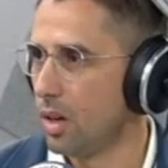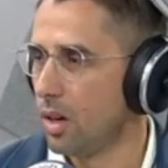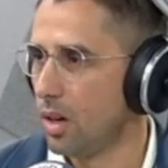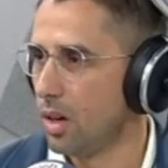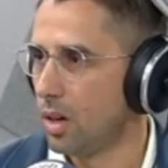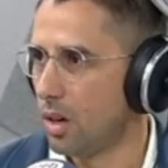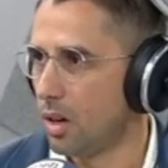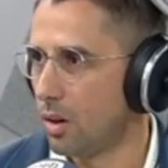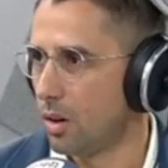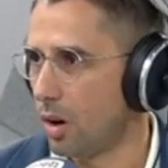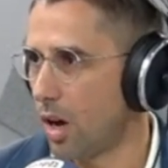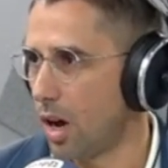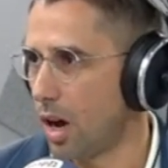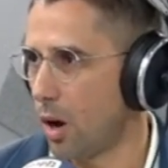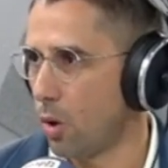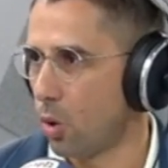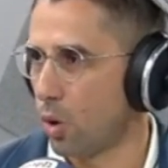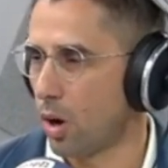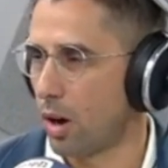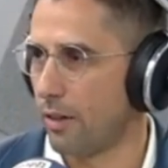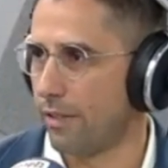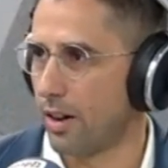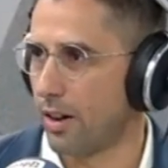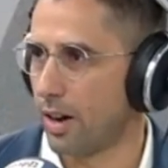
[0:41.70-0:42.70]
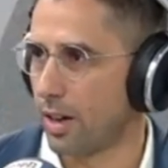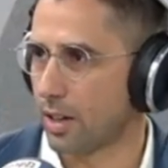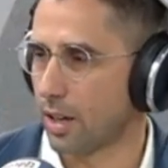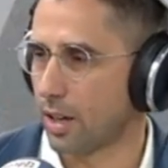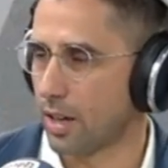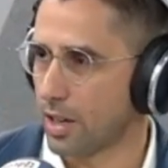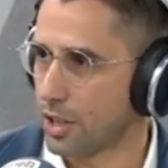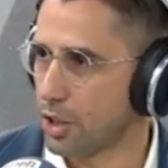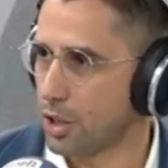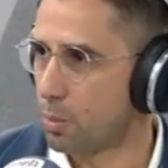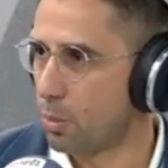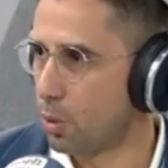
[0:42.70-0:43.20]
وأوقف
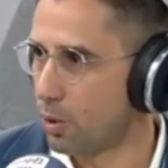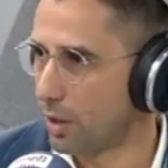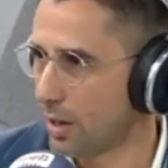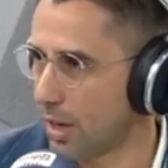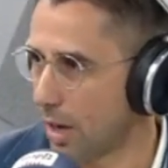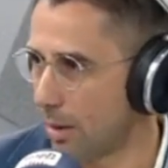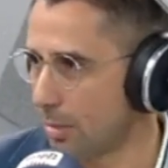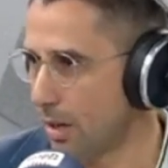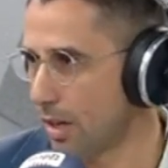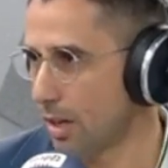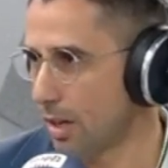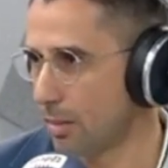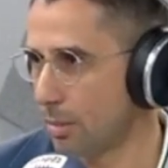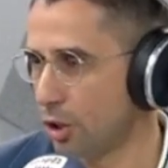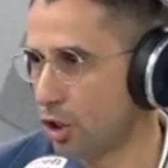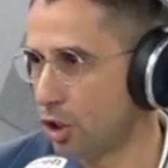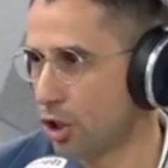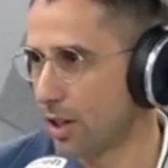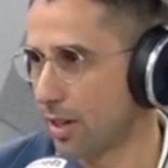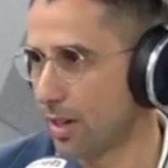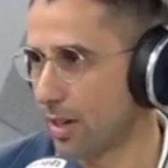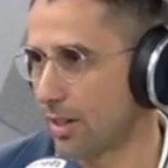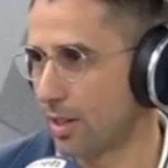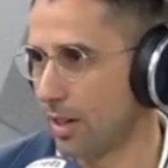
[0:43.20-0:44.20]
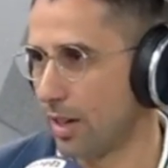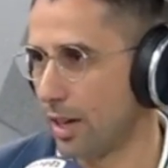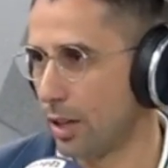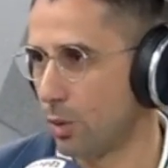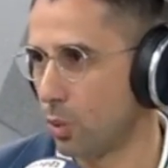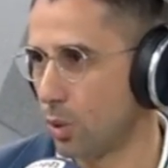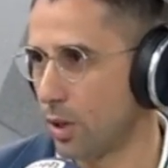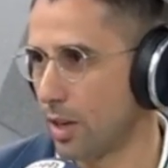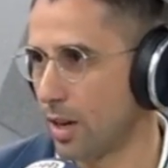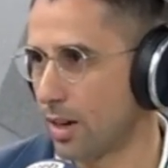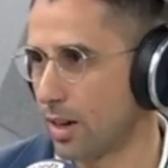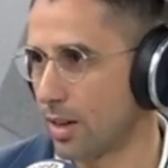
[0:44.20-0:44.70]
قسم كبير من شركات
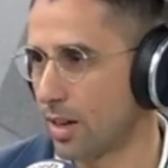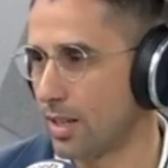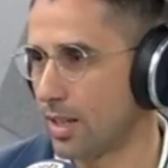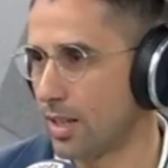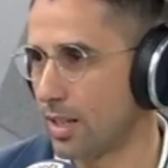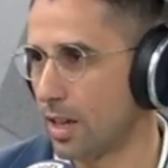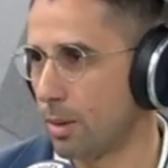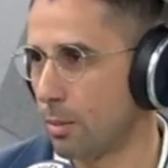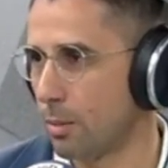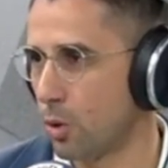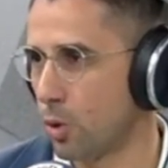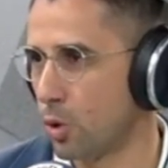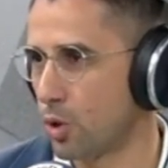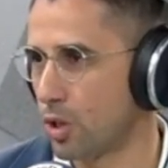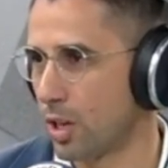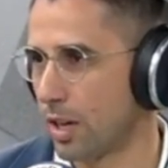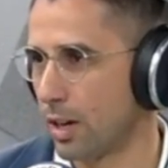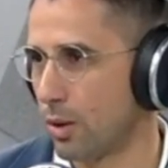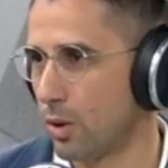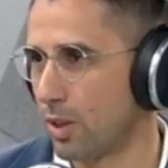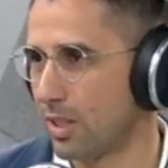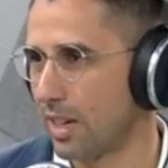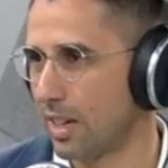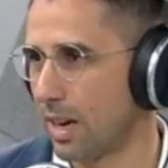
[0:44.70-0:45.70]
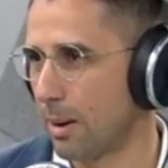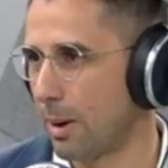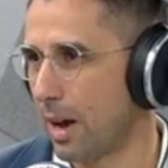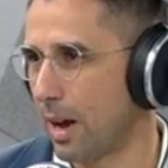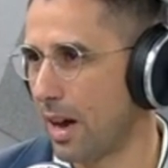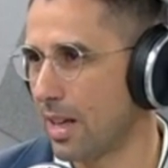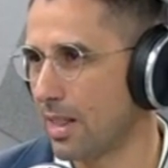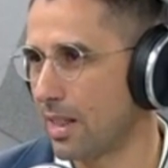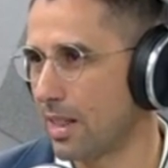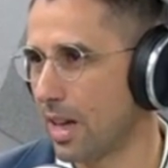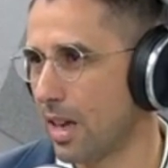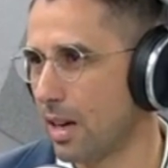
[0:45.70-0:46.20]
الأدوية الرئيسية منذ سنوات
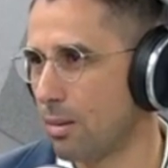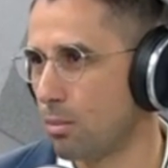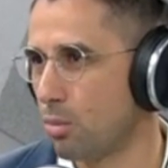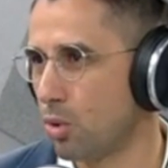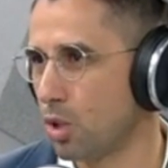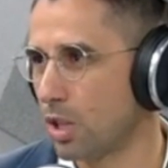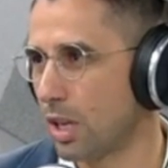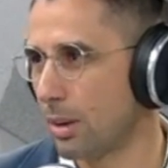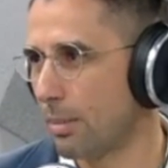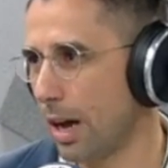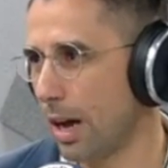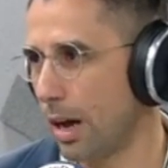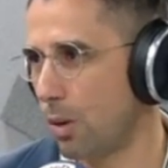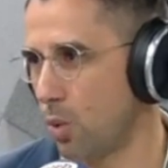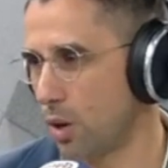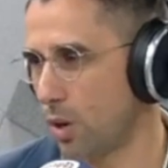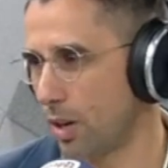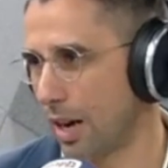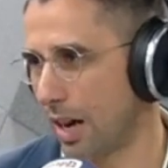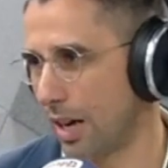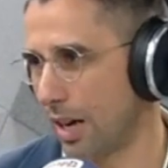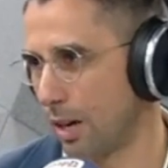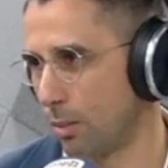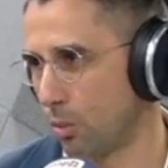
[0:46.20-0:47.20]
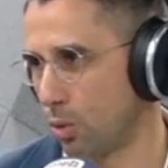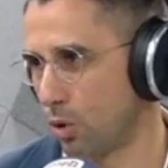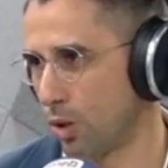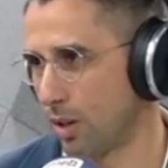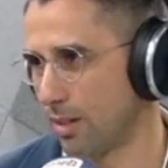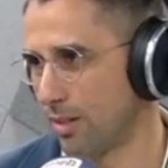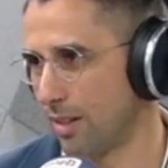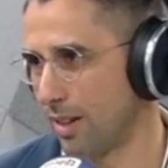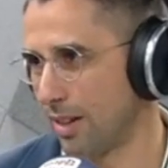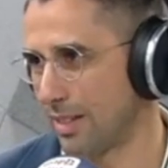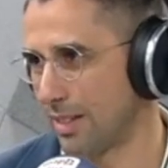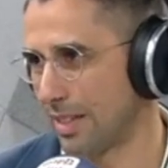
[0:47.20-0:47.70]
الأبحاث المتمحورة على
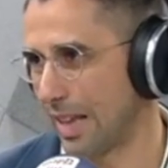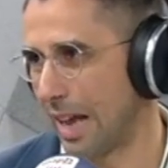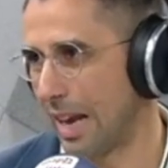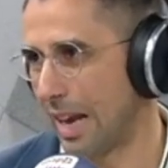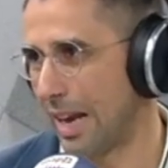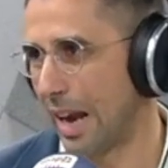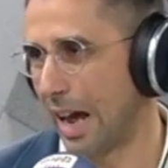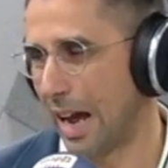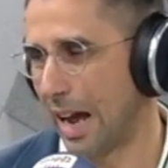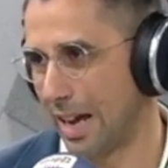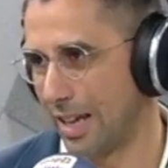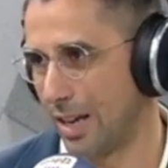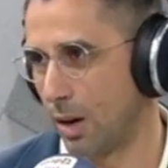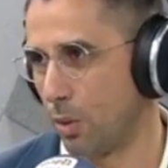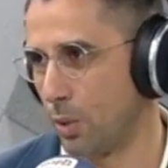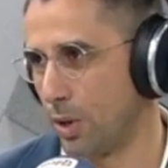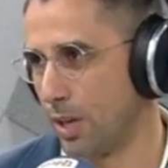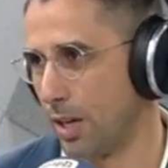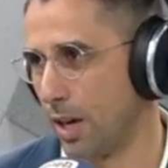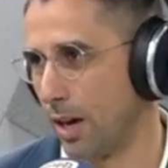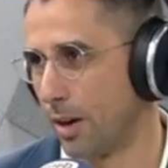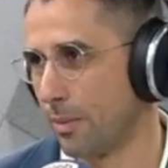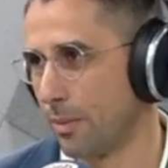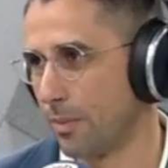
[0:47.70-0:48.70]
المضادات الحيوية